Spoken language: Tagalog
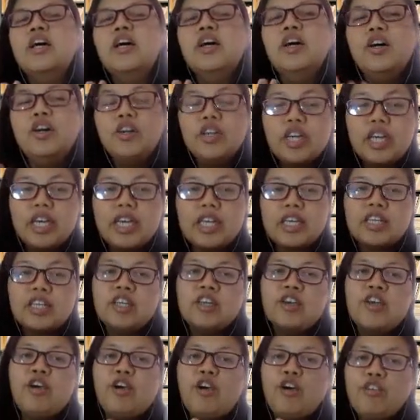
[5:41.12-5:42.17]
Okay.
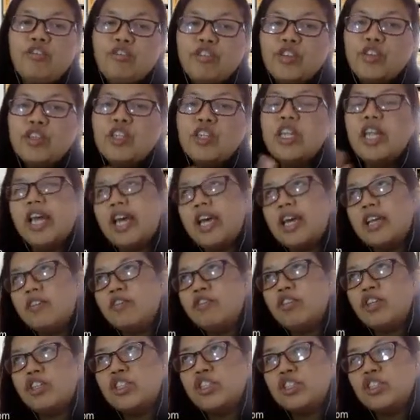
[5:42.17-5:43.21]
Ovule
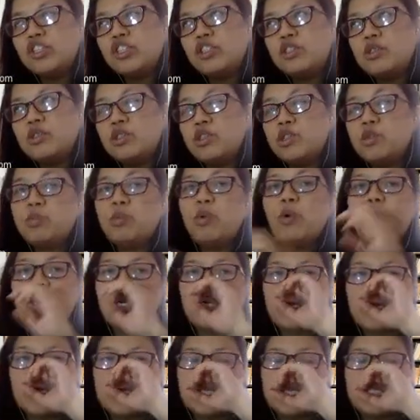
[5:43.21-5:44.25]
eh, versus
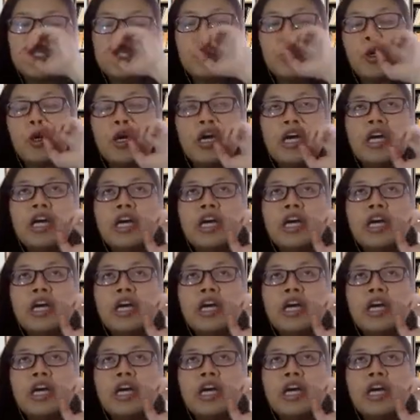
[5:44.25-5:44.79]
spore. Nung, uh,